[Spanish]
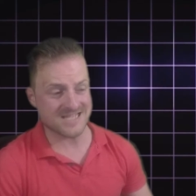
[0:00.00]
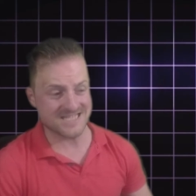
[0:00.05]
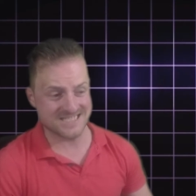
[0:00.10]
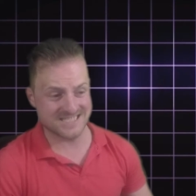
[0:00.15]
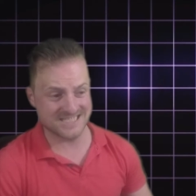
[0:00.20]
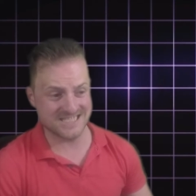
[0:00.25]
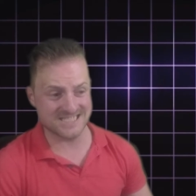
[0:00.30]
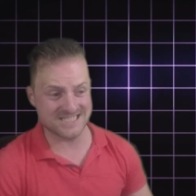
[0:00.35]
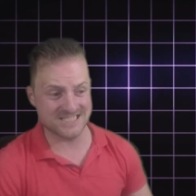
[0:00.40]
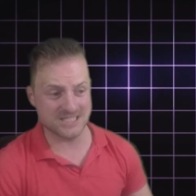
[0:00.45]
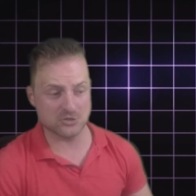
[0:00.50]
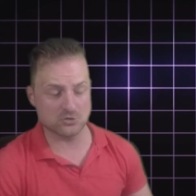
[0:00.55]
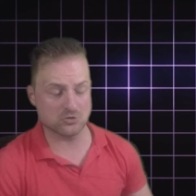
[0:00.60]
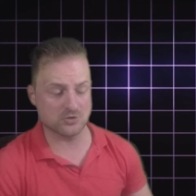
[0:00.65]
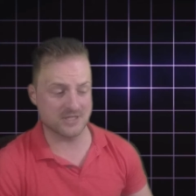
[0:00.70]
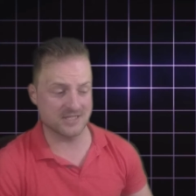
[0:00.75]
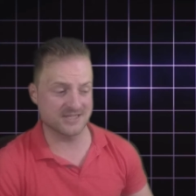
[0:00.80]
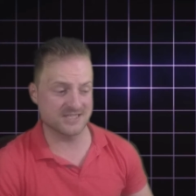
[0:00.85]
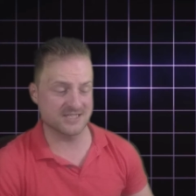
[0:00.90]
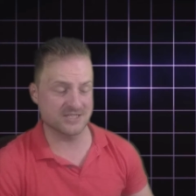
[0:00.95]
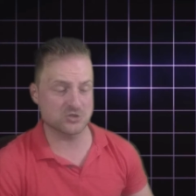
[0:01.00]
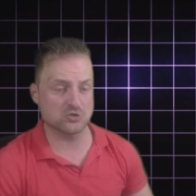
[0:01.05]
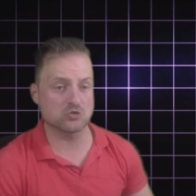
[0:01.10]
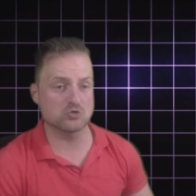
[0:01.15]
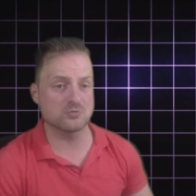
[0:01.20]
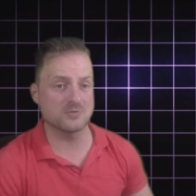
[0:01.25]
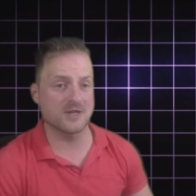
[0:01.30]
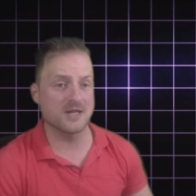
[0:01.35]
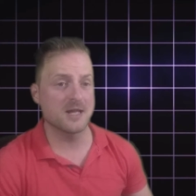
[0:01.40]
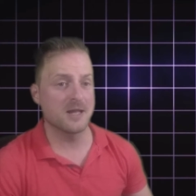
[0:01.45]
Sí es cierto que antes de eso
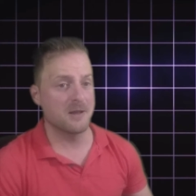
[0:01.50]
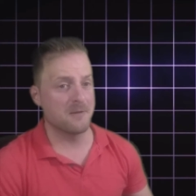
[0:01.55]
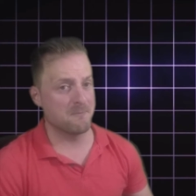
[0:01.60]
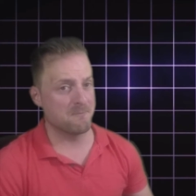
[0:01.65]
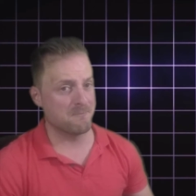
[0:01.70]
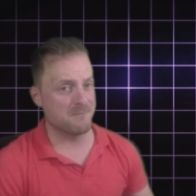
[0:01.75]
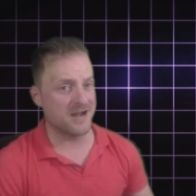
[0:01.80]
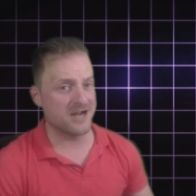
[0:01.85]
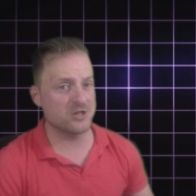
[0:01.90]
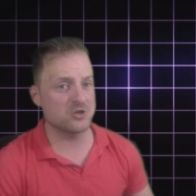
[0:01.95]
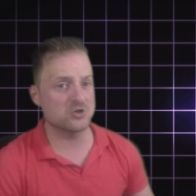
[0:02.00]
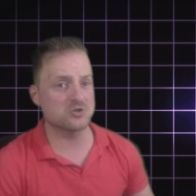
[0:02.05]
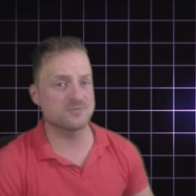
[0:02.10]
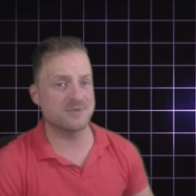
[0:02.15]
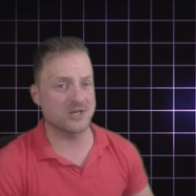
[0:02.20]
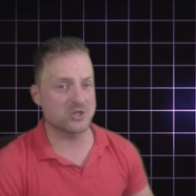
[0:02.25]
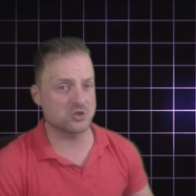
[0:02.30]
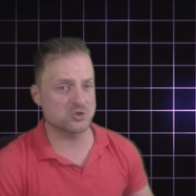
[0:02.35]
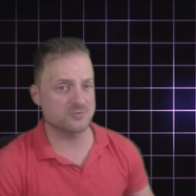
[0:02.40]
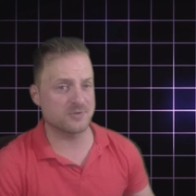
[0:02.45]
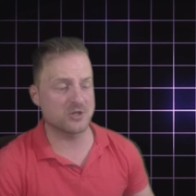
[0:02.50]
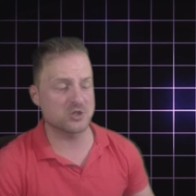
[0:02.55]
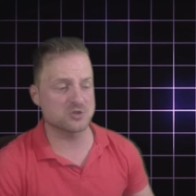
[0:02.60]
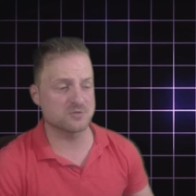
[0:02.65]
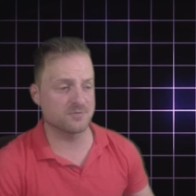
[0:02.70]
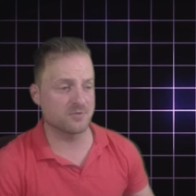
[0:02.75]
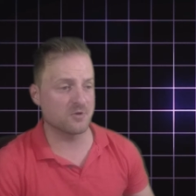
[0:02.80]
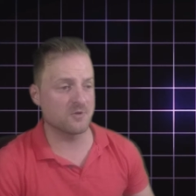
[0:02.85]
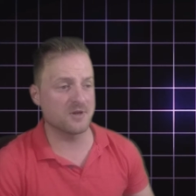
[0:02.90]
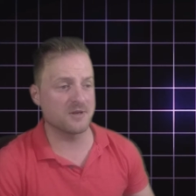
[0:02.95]
tuve varios, varios, varios
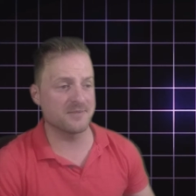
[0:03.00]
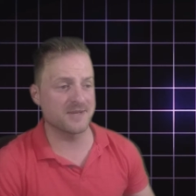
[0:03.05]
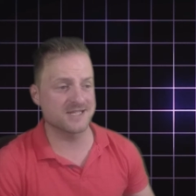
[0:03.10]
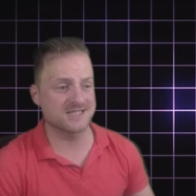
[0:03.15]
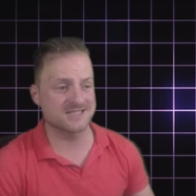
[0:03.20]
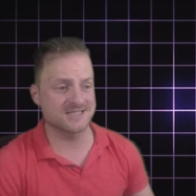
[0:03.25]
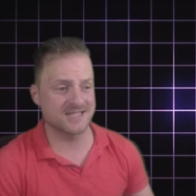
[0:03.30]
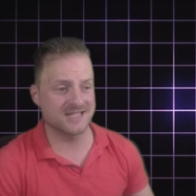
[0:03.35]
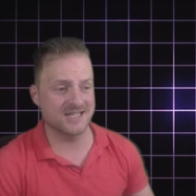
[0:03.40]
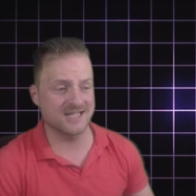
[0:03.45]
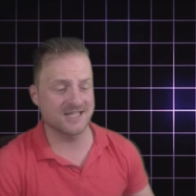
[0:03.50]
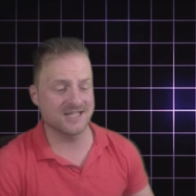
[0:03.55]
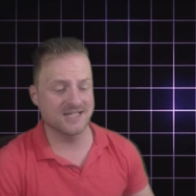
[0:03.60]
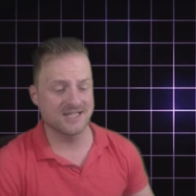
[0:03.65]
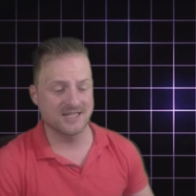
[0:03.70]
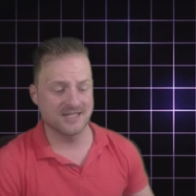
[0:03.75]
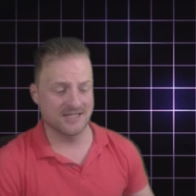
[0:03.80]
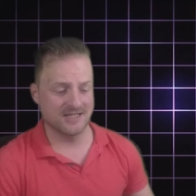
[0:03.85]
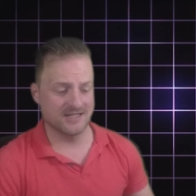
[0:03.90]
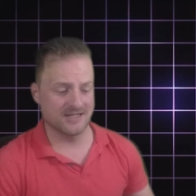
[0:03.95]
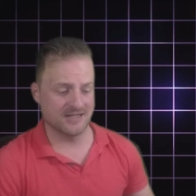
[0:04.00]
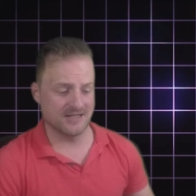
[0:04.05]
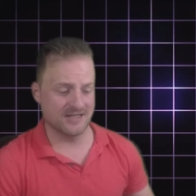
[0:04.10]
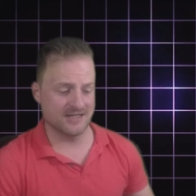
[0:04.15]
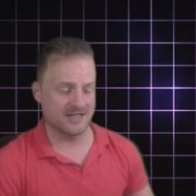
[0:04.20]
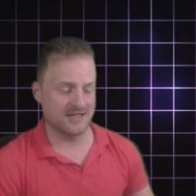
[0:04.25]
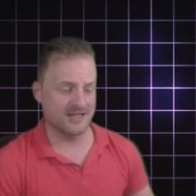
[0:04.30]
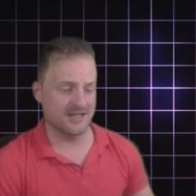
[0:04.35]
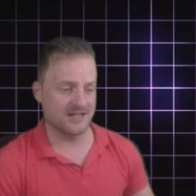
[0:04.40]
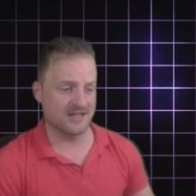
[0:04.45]
problemas eh,
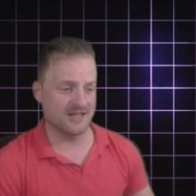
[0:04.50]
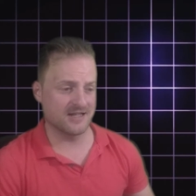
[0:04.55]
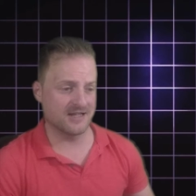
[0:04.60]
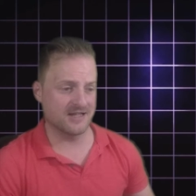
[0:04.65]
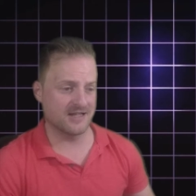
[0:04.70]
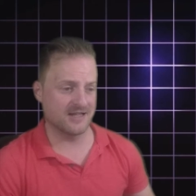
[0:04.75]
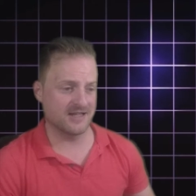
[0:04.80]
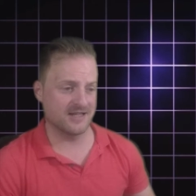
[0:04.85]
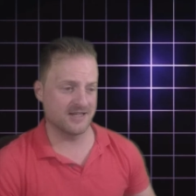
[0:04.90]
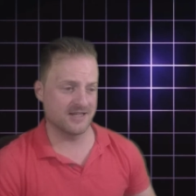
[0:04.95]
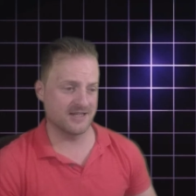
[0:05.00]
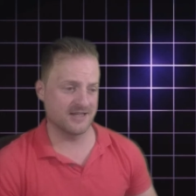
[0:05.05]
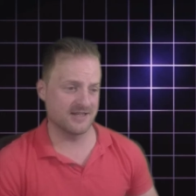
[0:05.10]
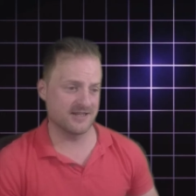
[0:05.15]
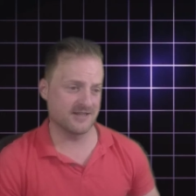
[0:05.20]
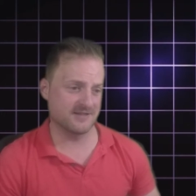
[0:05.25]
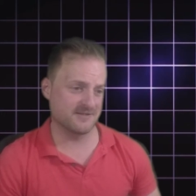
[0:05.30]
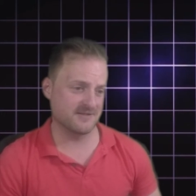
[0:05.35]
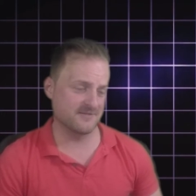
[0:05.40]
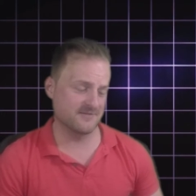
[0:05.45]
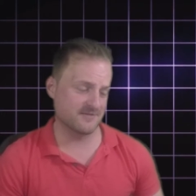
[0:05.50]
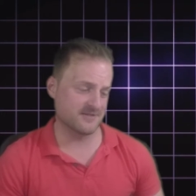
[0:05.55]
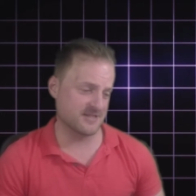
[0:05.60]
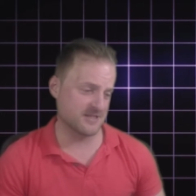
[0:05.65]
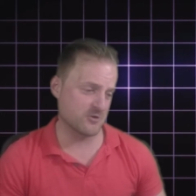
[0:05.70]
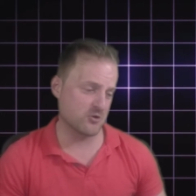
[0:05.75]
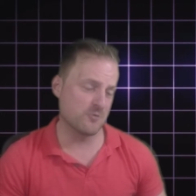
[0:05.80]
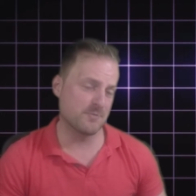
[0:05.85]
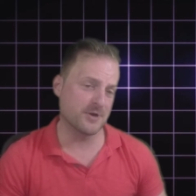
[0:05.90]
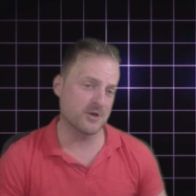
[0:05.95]
eh, que,
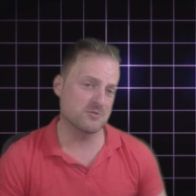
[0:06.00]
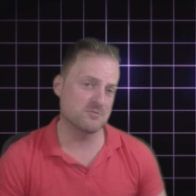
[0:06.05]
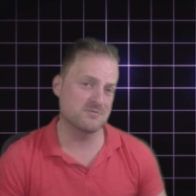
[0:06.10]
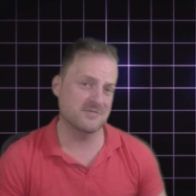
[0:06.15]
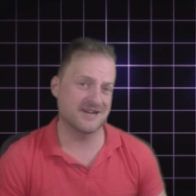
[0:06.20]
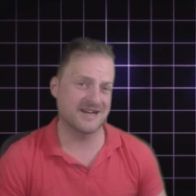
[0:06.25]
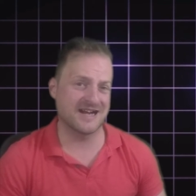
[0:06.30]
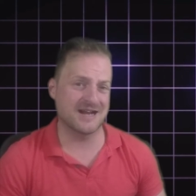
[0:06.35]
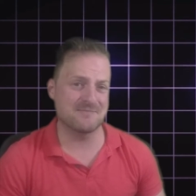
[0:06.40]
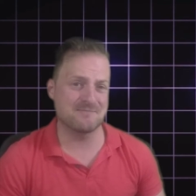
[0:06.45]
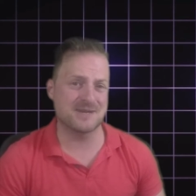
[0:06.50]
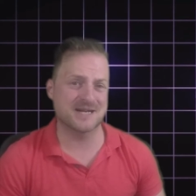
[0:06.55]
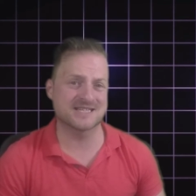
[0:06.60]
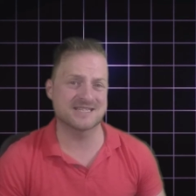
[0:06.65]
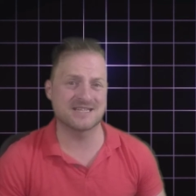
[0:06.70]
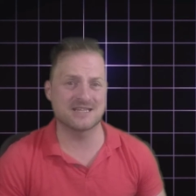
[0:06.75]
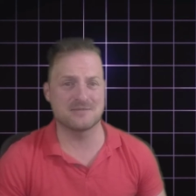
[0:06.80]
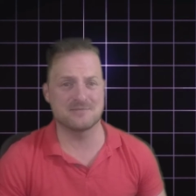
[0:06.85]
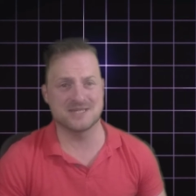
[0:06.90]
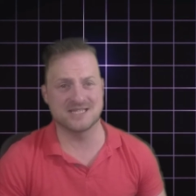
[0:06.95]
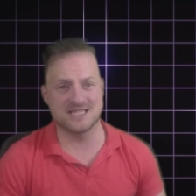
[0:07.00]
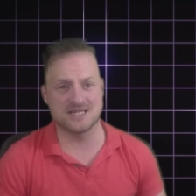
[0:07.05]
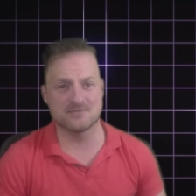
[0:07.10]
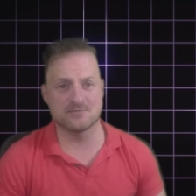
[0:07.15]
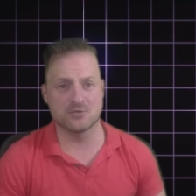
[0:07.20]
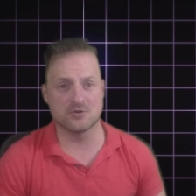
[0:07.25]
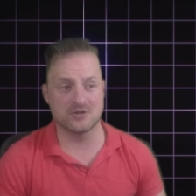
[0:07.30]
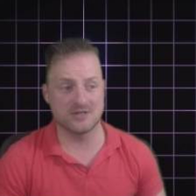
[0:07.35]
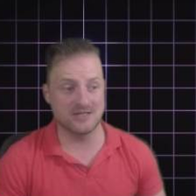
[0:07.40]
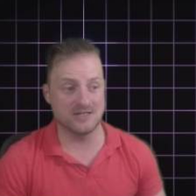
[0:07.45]
que, ocuparon gran parte de mi
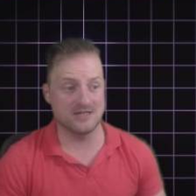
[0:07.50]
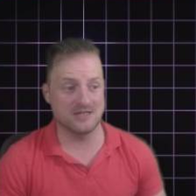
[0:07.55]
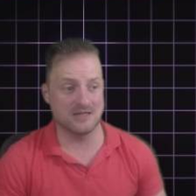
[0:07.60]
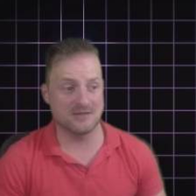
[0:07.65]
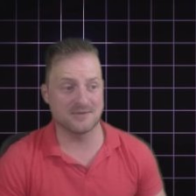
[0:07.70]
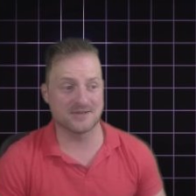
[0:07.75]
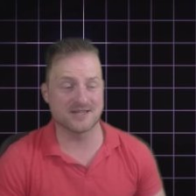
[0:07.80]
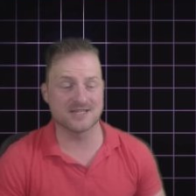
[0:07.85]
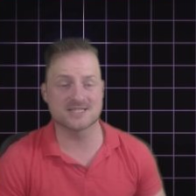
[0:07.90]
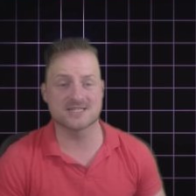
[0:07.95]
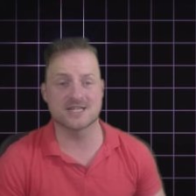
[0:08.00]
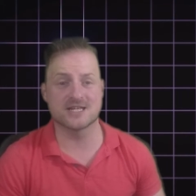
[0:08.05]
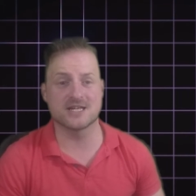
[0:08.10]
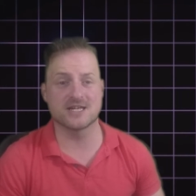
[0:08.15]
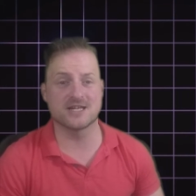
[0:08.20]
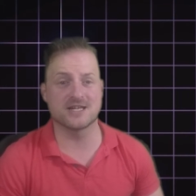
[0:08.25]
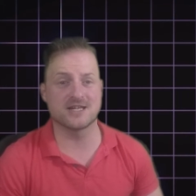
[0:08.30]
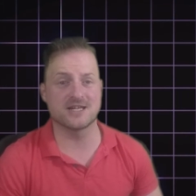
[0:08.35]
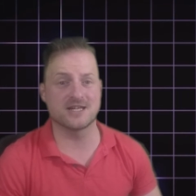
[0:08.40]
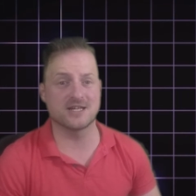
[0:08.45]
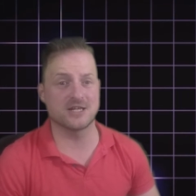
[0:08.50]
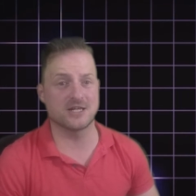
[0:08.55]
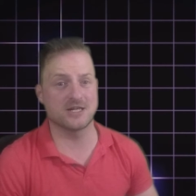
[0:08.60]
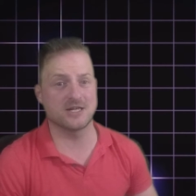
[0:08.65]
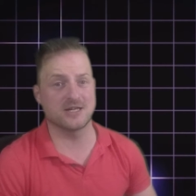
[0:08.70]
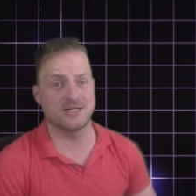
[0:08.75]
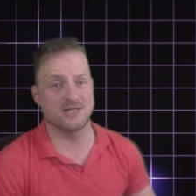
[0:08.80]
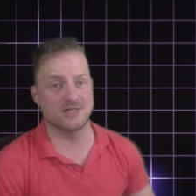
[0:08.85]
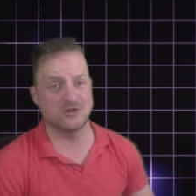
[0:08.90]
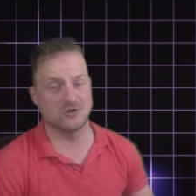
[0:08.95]
tiempo y la verdad es que
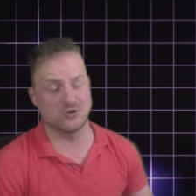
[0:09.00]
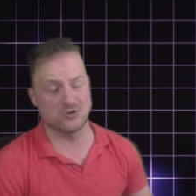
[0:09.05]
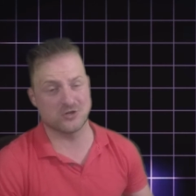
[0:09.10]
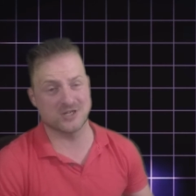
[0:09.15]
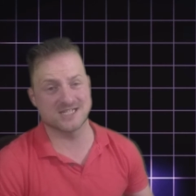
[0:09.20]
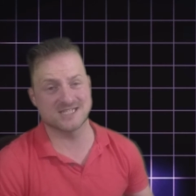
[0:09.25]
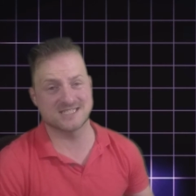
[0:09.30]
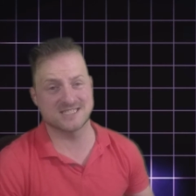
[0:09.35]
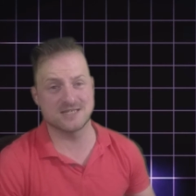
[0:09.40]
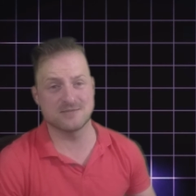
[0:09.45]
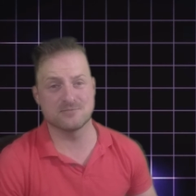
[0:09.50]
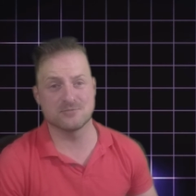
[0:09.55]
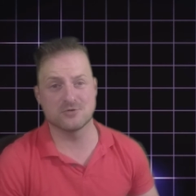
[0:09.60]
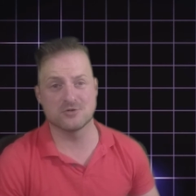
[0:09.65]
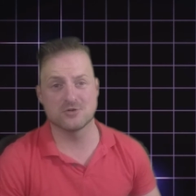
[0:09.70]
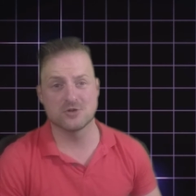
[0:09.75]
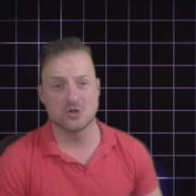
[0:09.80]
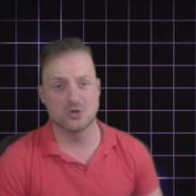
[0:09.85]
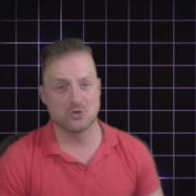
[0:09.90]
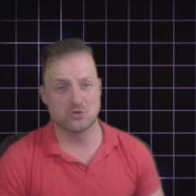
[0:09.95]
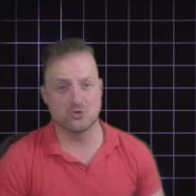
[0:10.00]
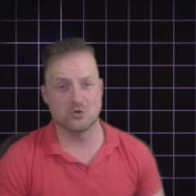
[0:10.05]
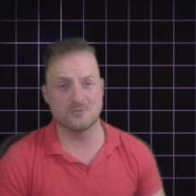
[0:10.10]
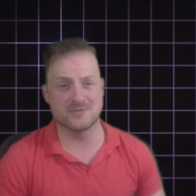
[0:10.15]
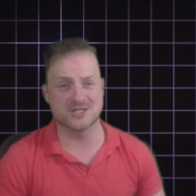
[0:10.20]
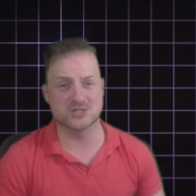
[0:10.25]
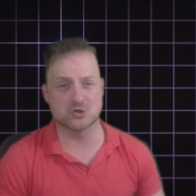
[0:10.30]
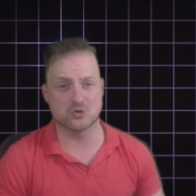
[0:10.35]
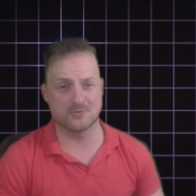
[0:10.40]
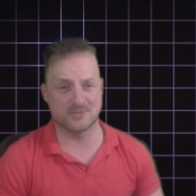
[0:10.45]
eh, lo que es tiempo no
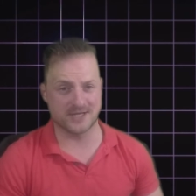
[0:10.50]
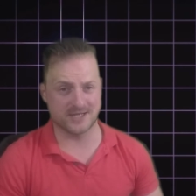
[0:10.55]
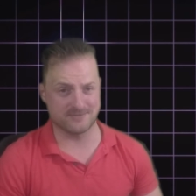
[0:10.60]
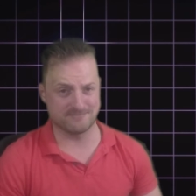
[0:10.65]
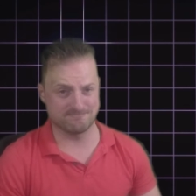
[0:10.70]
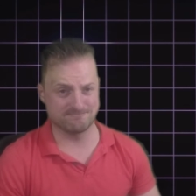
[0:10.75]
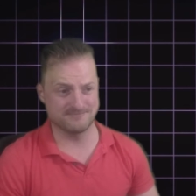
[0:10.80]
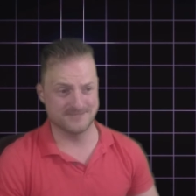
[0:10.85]
me sobra.